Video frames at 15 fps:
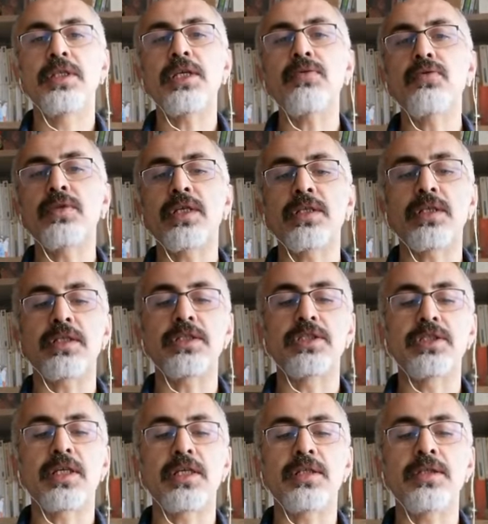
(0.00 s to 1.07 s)
Ne Ukrayna'nın
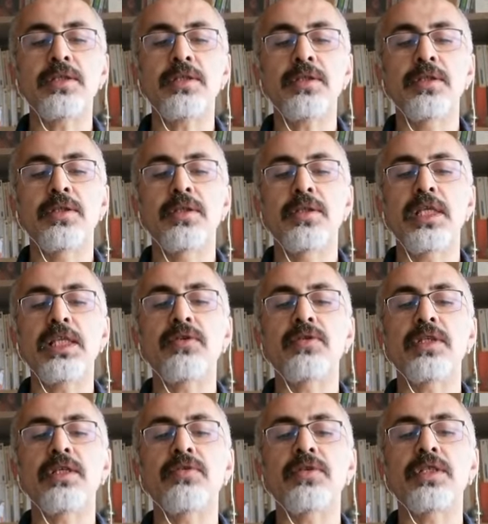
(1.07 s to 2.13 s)
işgalinin ne
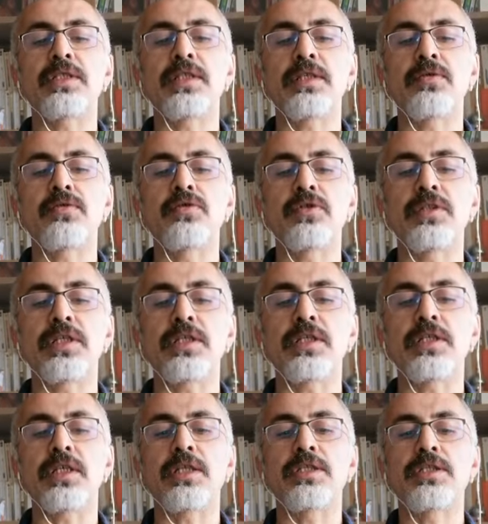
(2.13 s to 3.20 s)
de neonazilerin
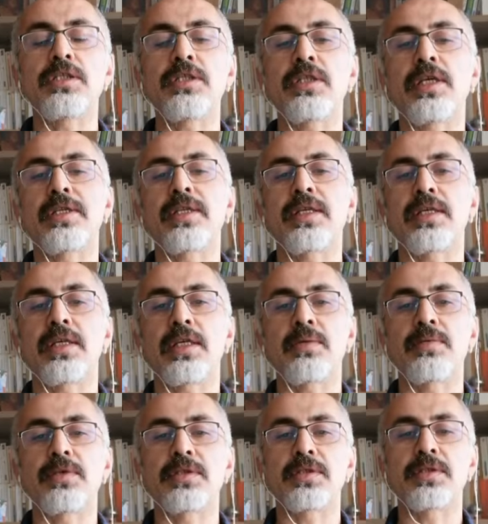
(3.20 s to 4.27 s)
öncündeki direnişin yanında yer
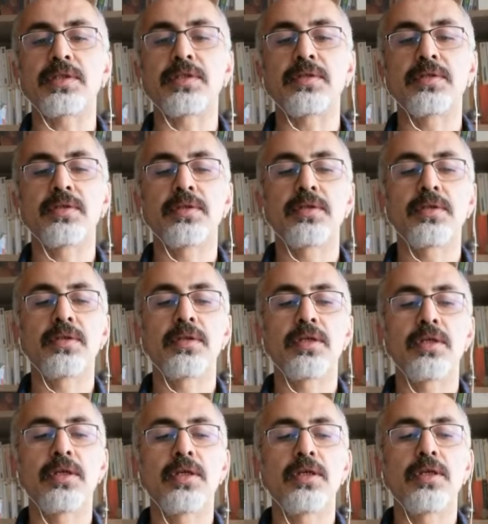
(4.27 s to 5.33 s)
alabiliriz.
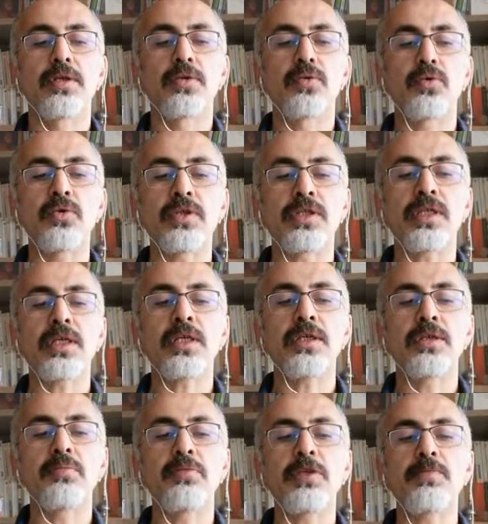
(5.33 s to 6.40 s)
Dünyada
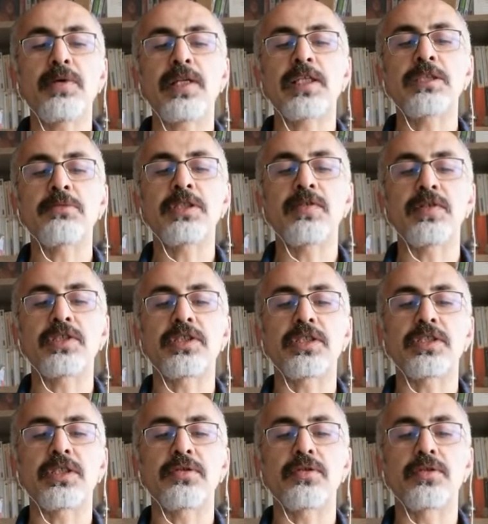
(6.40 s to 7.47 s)
bir paylaşım savaşı
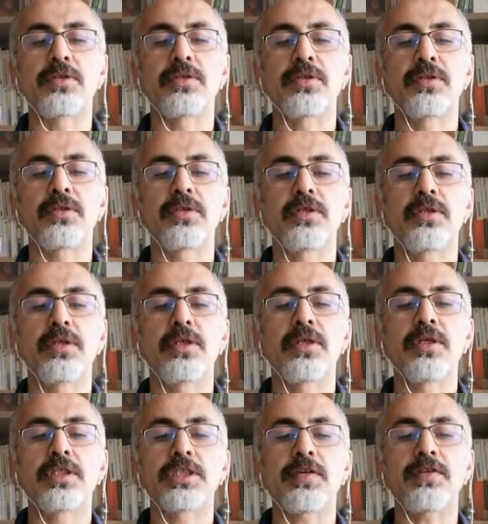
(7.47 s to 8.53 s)
yaşanıyor.
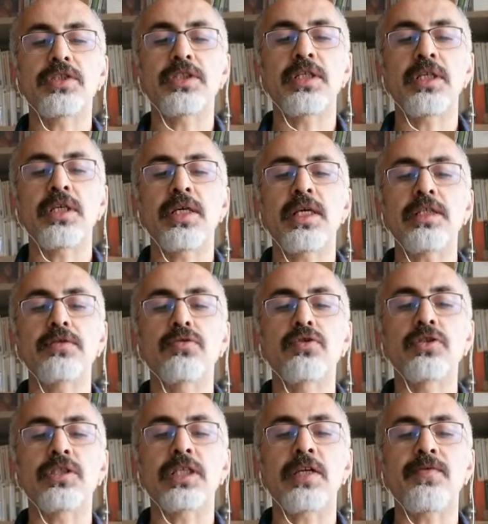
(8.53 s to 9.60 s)
Savaşta en
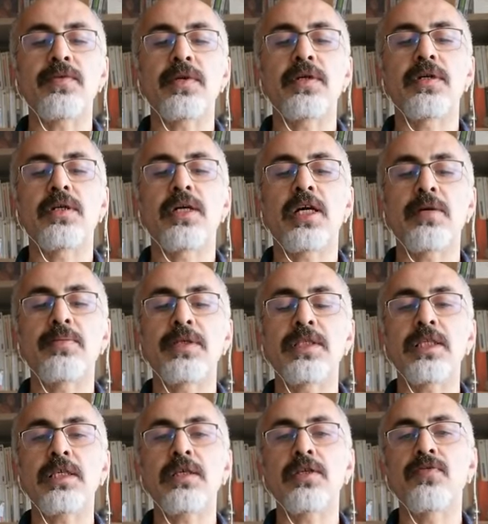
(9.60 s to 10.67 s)
suçlu taraf
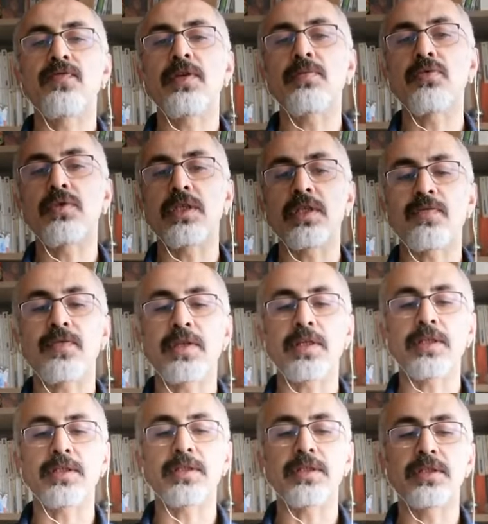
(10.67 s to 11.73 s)
ABD ve
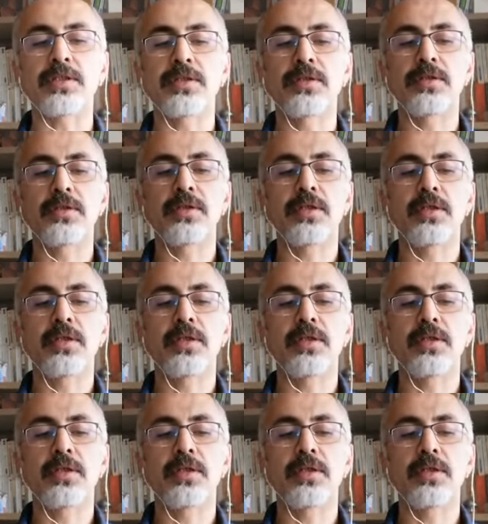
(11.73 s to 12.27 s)
müttefikleridir.